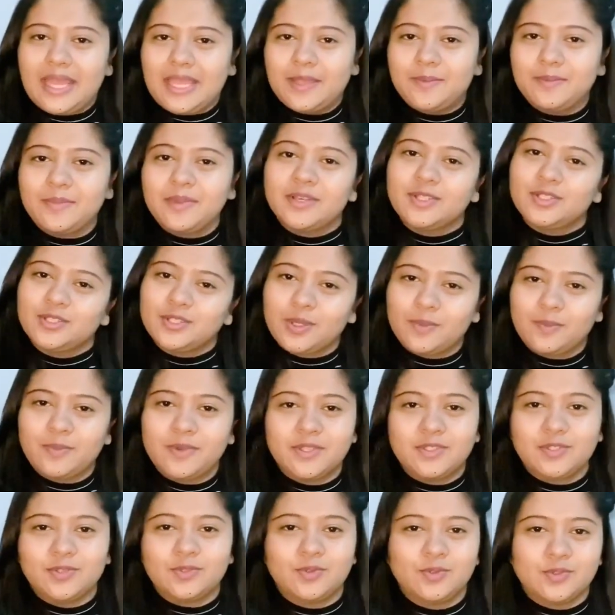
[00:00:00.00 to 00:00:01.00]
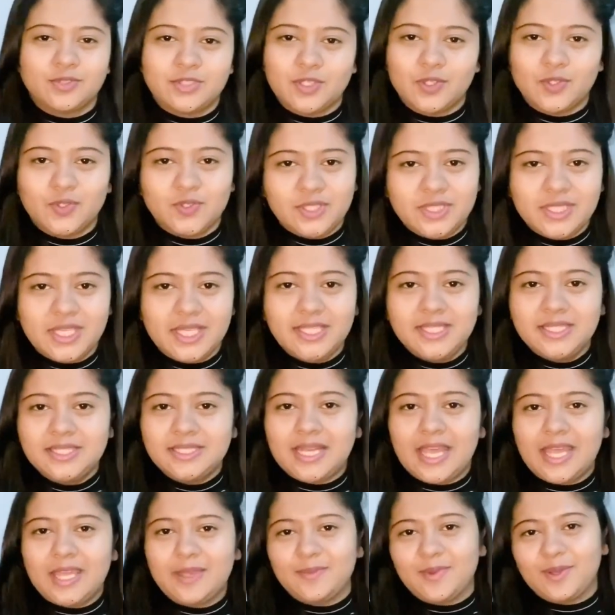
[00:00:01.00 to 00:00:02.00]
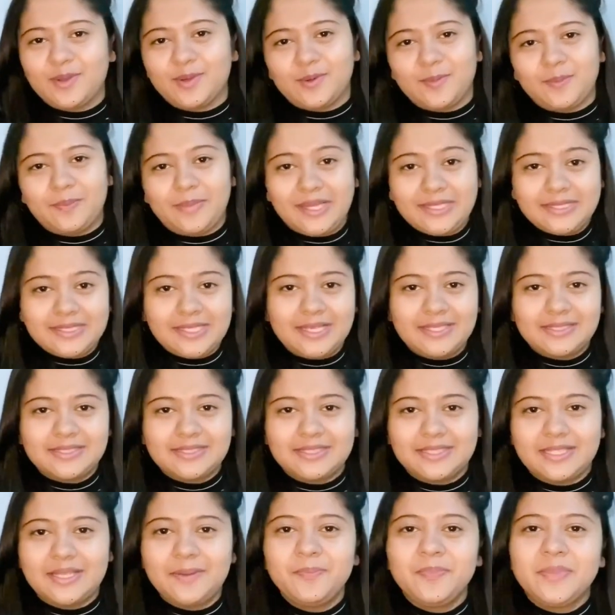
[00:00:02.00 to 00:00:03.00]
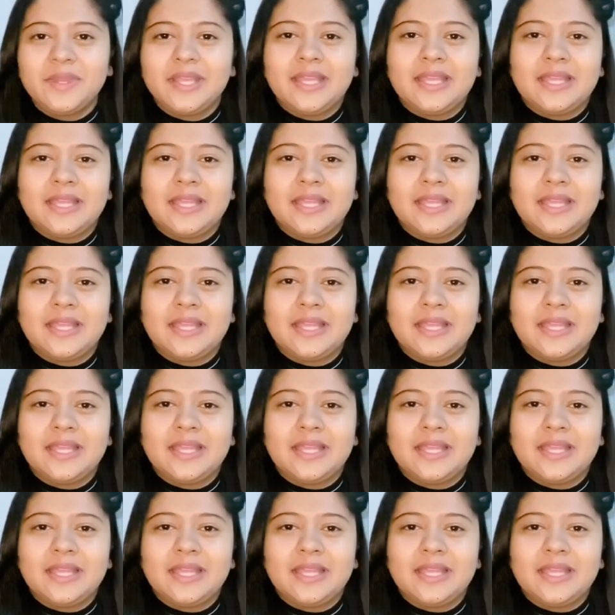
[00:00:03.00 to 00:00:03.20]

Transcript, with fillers: নাইমের সব কিছু গোছানো শেষ নাইম এখনও বাসায় আসেনি